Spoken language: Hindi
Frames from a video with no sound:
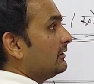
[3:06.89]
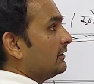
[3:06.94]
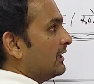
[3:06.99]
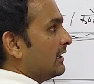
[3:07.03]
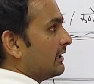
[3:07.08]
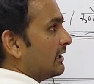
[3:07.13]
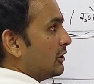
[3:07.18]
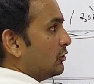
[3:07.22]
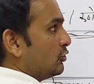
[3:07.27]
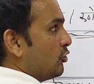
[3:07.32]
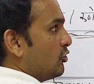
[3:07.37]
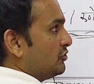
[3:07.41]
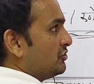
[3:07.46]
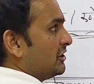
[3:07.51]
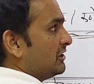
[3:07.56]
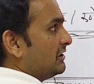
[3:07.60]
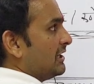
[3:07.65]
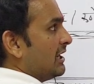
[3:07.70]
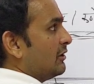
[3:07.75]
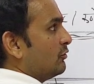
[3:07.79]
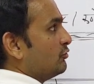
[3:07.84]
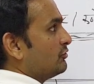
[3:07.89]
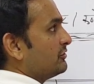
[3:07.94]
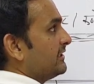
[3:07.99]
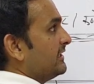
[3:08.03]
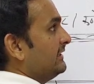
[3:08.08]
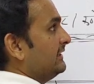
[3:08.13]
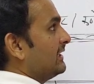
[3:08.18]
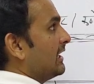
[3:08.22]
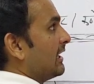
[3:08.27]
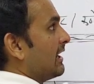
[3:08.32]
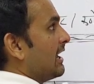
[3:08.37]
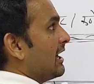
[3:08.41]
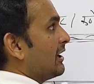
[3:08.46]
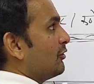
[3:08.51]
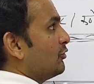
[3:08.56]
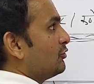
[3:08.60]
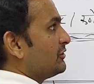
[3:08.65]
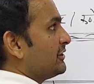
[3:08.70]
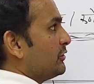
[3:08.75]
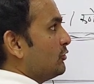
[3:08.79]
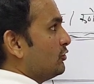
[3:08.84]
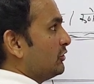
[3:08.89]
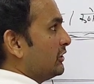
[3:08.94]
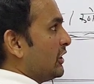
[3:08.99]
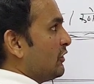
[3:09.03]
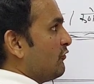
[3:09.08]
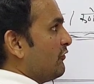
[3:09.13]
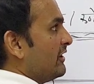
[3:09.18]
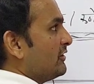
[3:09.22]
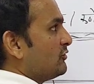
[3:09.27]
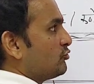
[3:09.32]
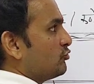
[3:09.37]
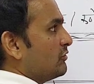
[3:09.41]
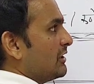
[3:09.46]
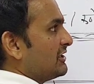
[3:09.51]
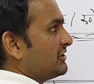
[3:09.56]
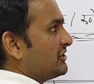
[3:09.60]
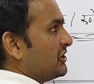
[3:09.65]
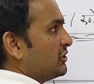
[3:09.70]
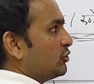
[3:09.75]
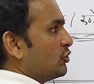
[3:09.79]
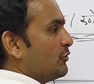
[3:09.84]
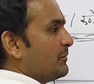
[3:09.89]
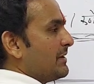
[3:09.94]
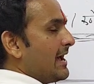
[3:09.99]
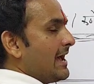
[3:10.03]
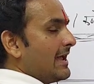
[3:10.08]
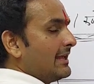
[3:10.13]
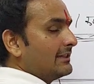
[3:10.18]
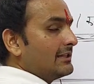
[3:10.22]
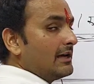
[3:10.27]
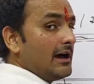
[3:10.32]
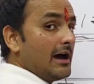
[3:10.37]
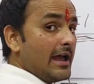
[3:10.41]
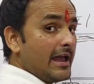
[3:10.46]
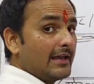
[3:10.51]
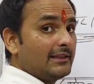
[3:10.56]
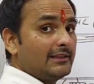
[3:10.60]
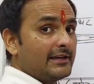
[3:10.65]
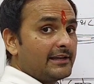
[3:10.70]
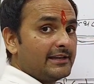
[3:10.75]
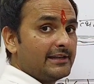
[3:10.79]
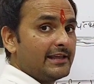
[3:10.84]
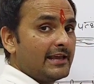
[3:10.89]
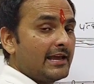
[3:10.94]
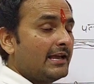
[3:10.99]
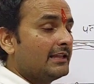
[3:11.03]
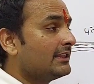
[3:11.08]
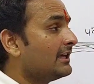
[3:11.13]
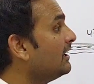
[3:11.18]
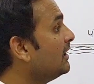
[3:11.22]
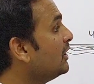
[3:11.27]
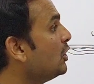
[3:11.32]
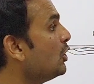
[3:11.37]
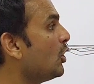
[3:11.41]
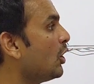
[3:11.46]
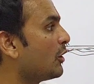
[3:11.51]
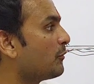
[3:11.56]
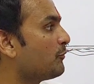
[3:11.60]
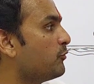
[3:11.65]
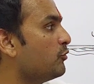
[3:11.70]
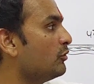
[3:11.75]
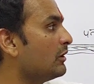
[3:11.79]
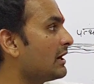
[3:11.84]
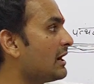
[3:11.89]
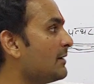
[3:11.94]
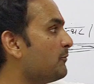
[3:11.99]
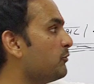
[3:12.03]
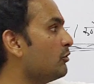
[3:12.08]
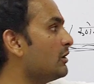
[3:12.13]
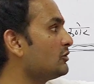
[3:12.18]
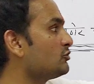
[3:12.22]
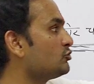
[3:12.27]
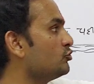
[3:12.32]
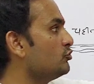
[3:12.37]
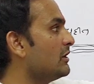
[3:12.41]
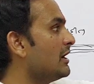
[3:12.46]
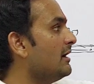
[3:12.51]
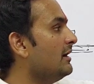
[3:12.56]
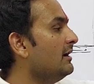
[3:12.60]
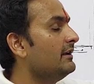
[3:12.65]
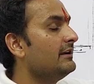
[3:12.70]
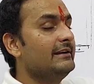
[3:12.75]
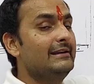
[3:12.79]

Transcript: कठोर चट्टानों से दरारों से होते हुए चूना क्षेत्रों में आया था आया था कि नहीं आया था और पूरा का पूरा चूना